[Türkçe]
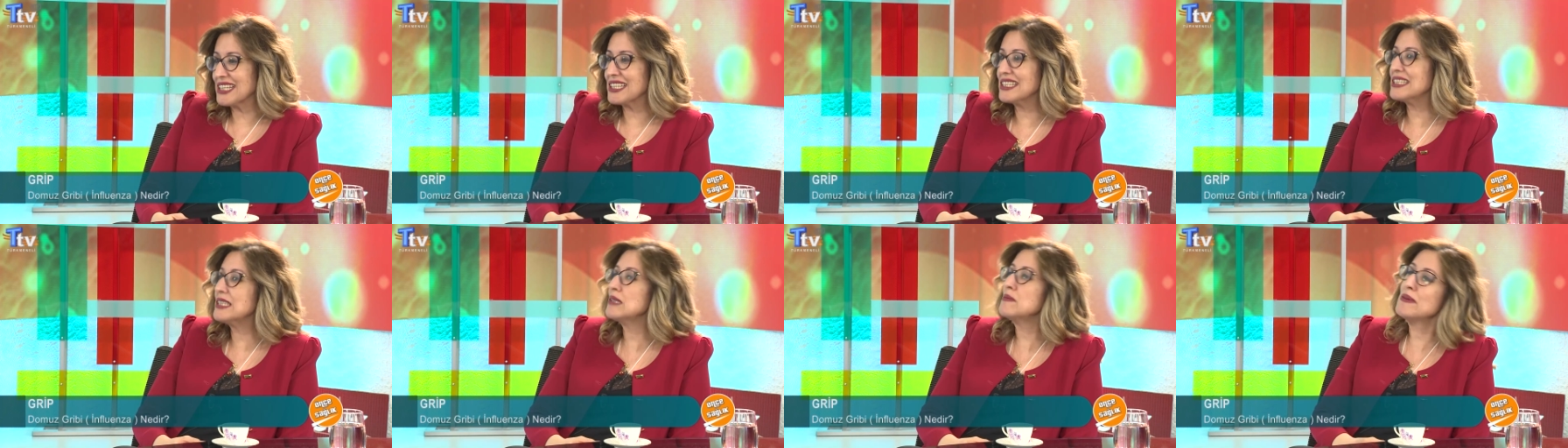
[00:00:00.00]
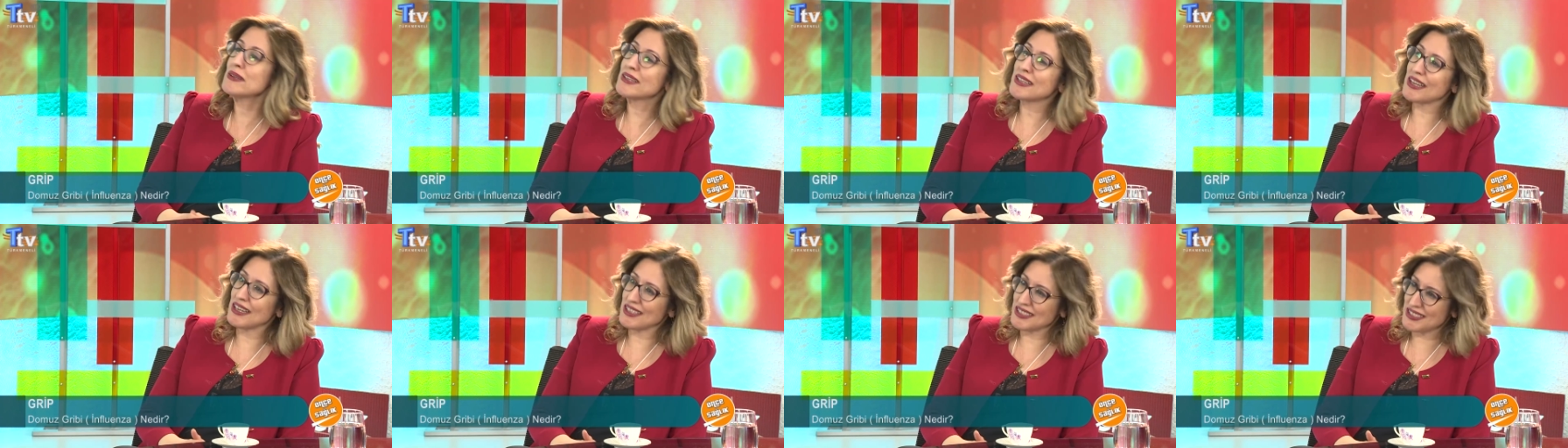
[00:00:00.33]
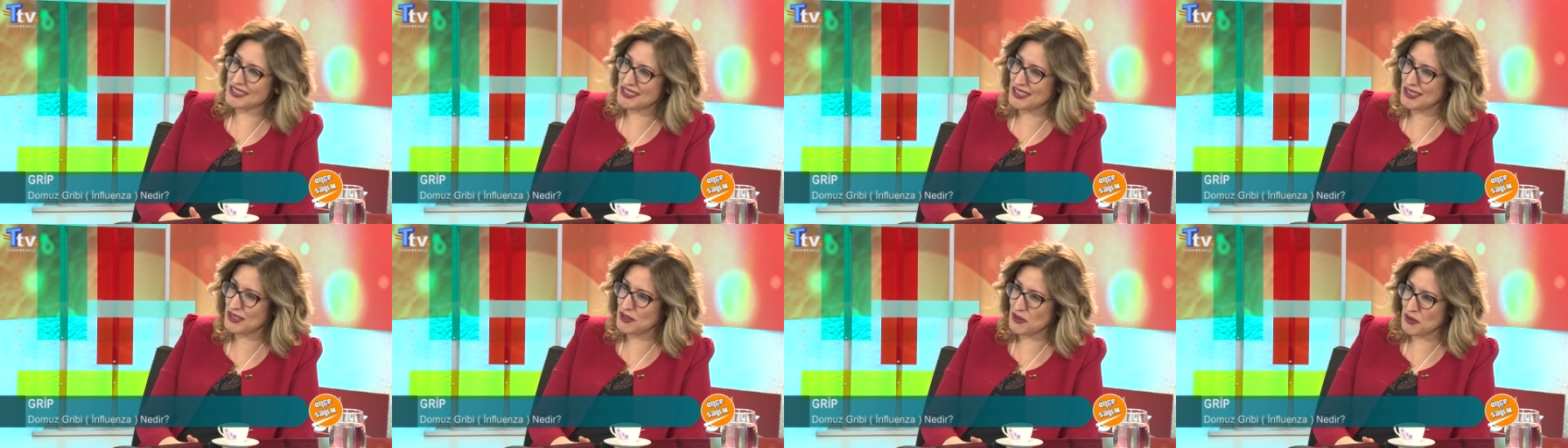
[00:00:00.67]
gribi
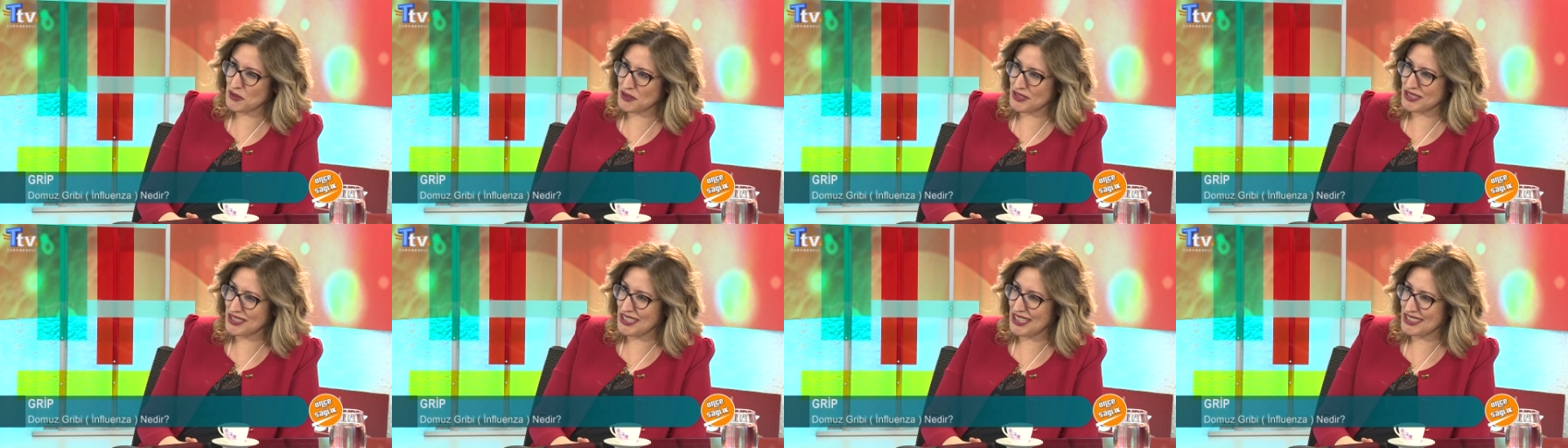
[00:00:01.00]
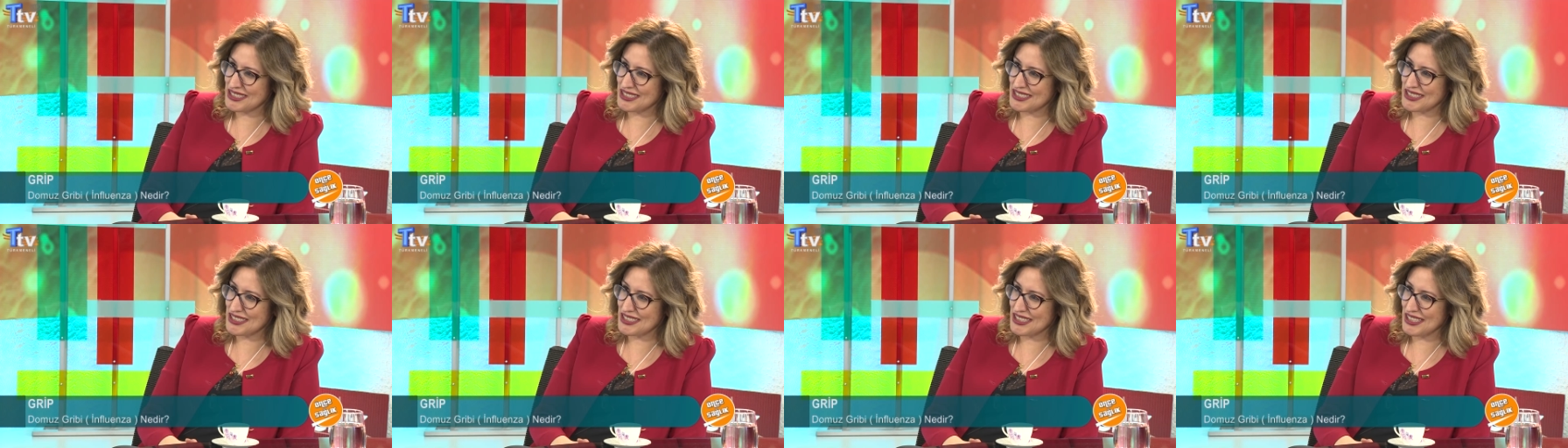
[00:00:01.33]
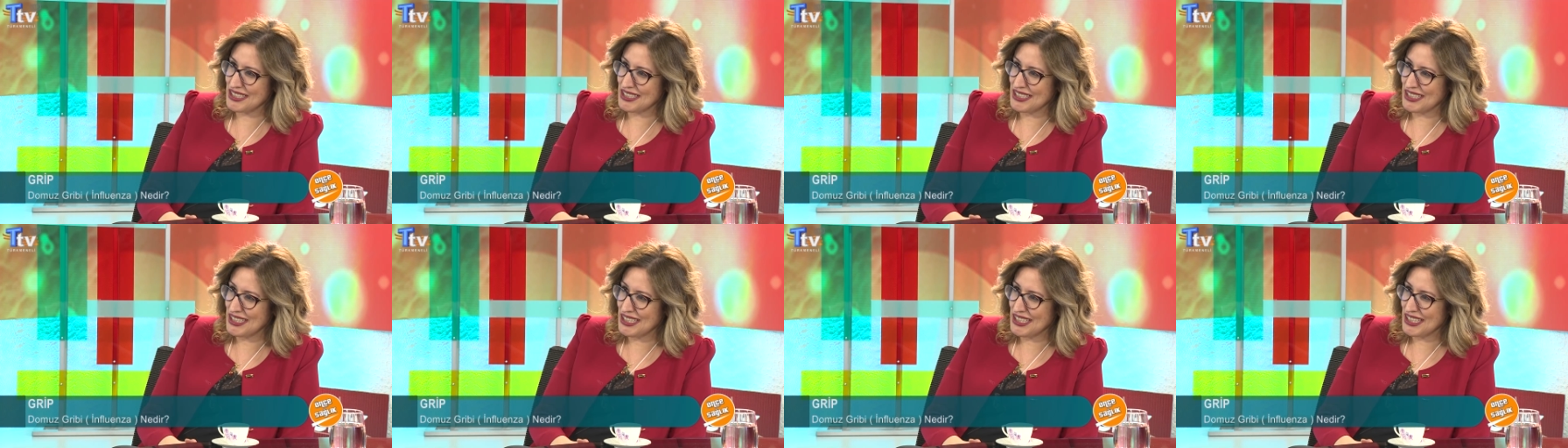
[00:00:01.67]
kastediyoruz
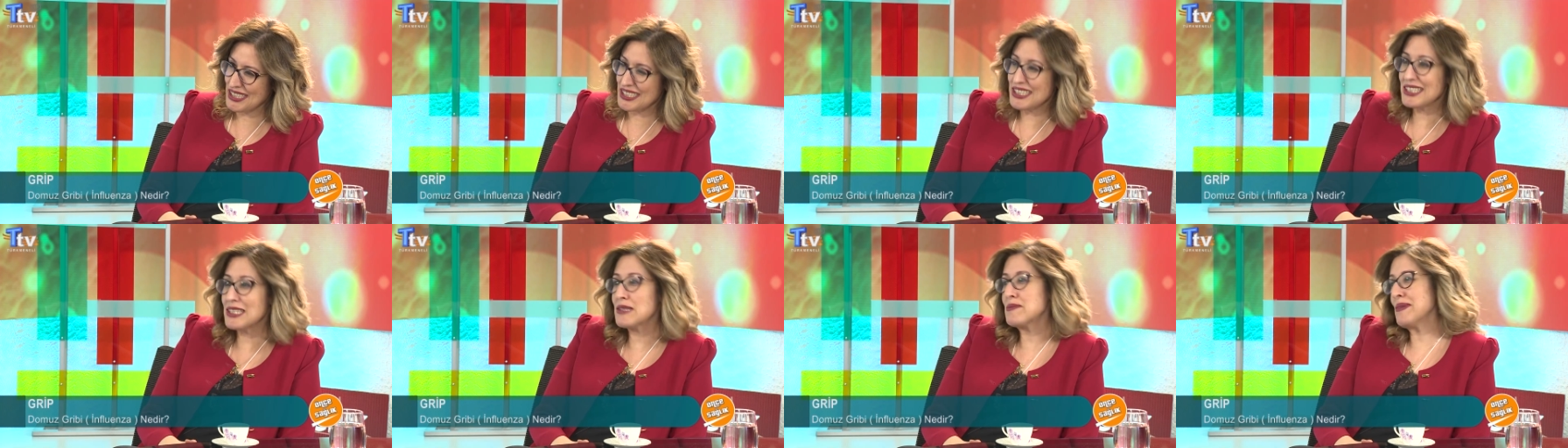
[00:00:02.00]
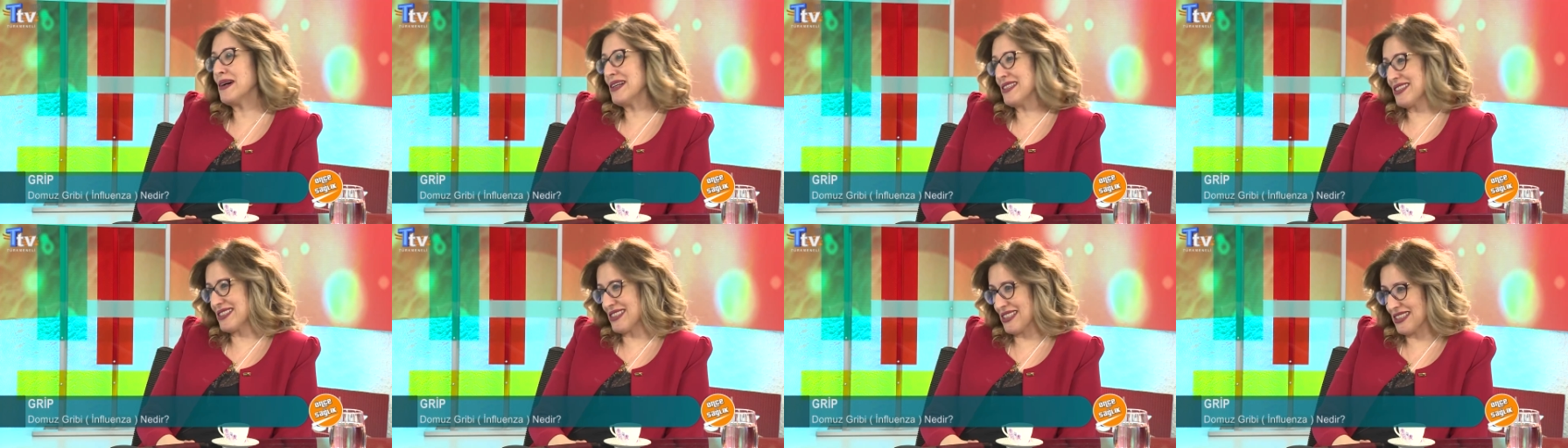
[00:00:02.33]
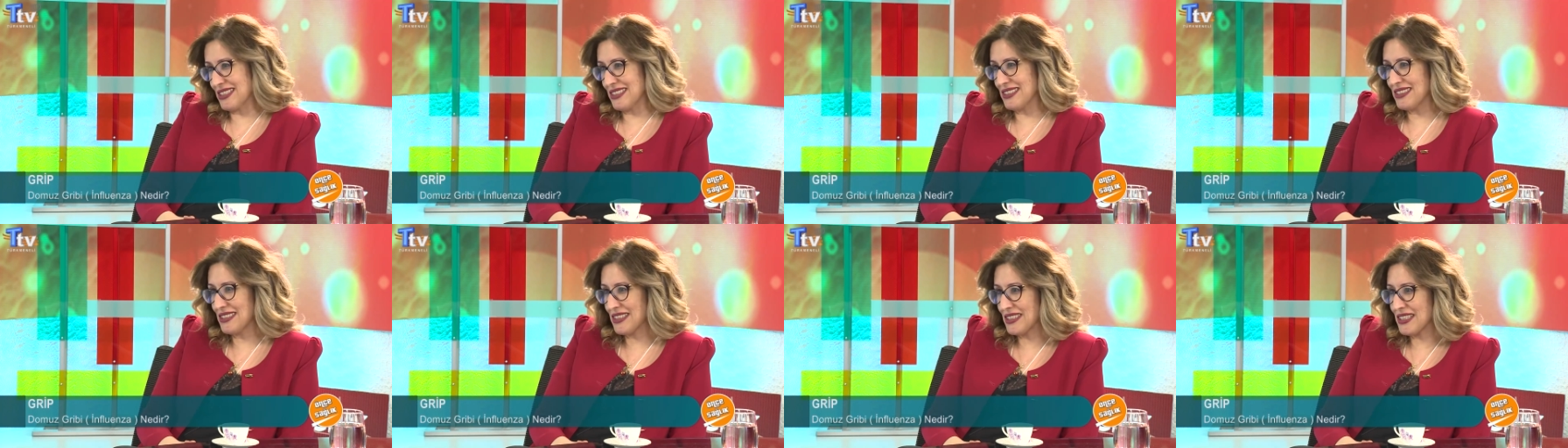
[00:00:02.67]
aslında. Grip
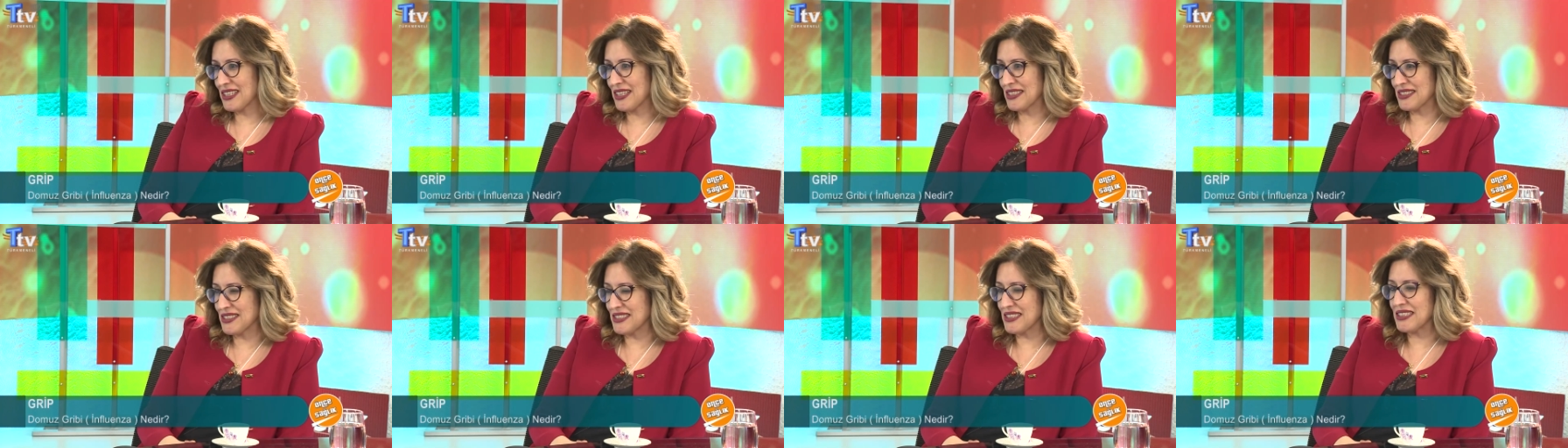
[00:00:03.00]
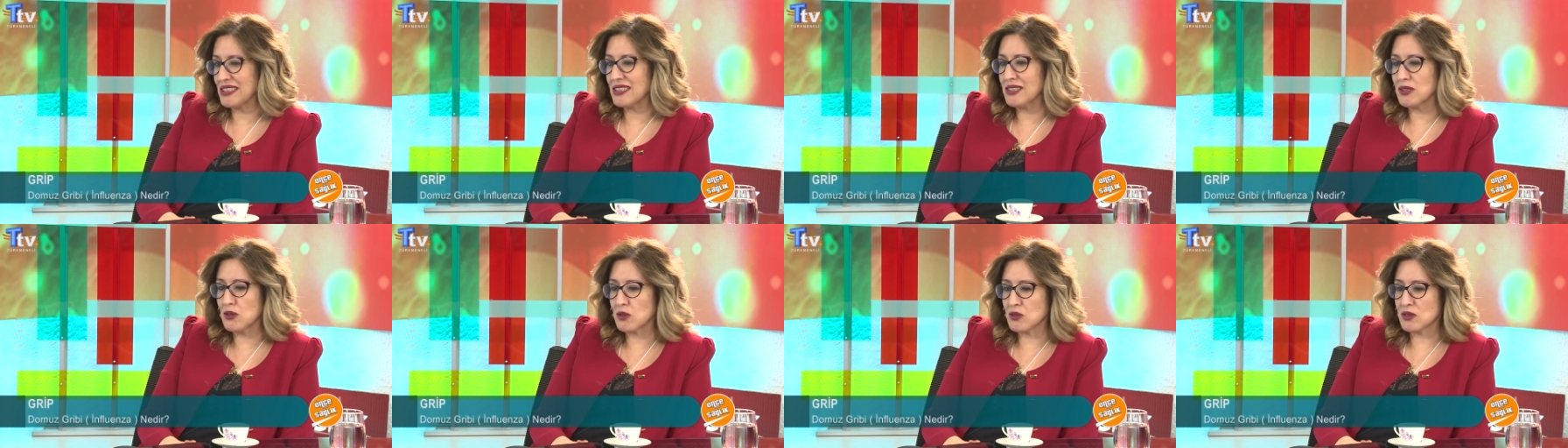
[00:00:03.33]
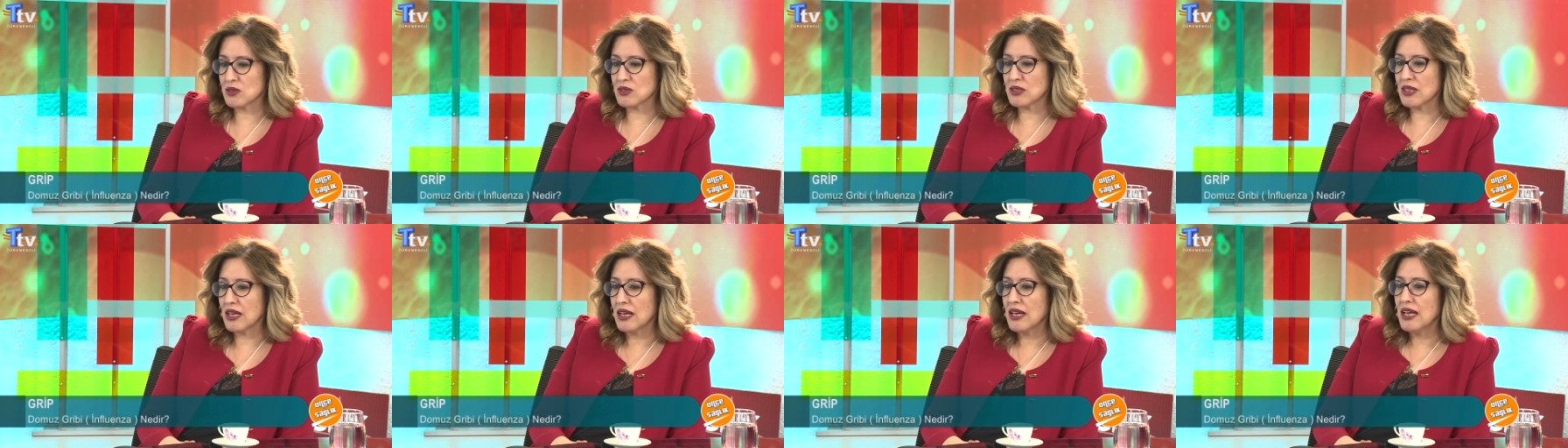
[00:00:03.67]
hastalığını
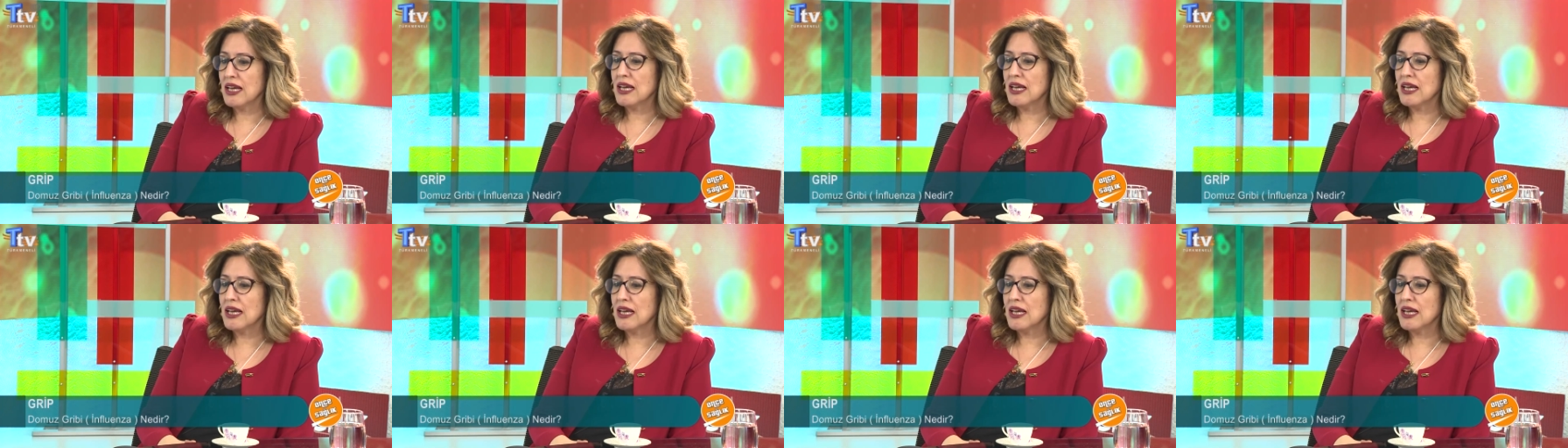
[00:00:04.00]
kastediyoruz.